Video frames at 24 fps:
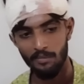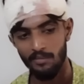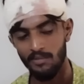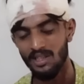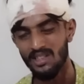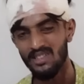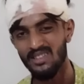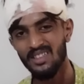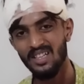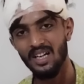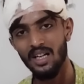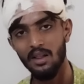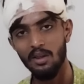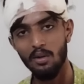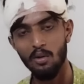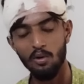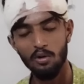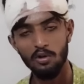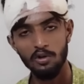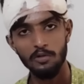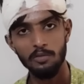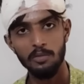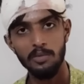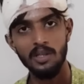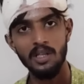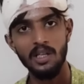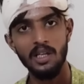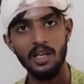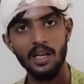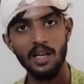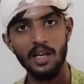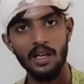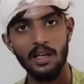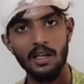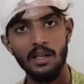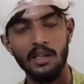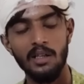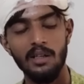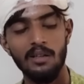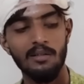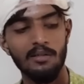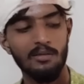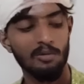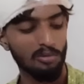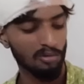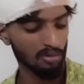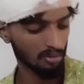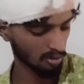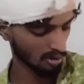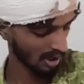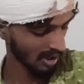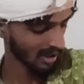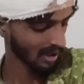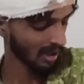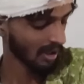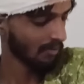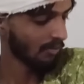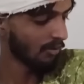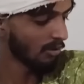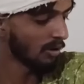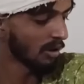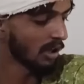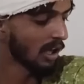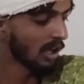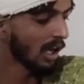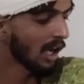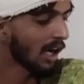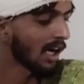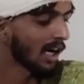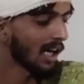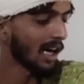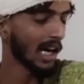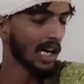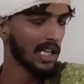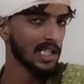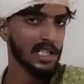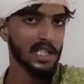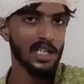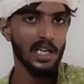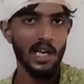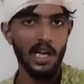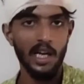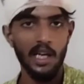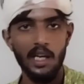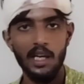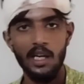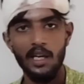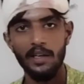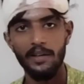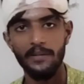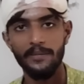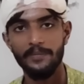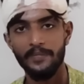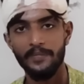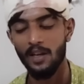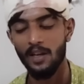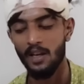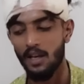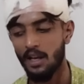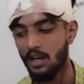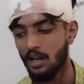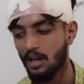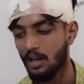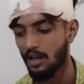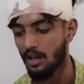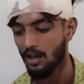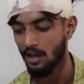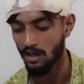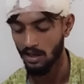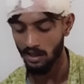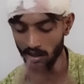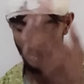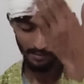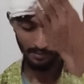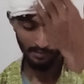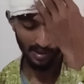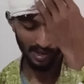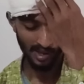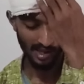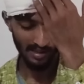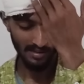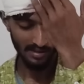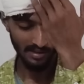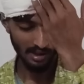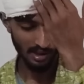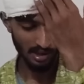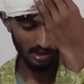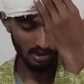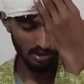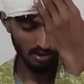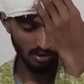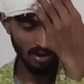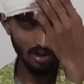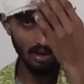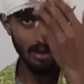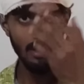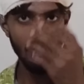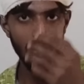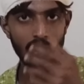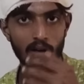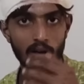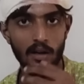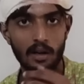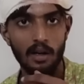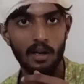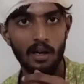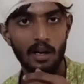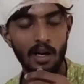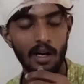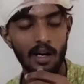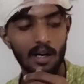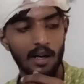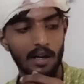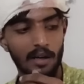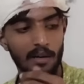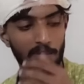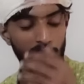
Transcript: मेरे साथ दोस्त भी गिरे उनको हल्की फुल्की खराशी आई है आपको ज्यादा लगी बाइक चला रहे थे ना आप हाँ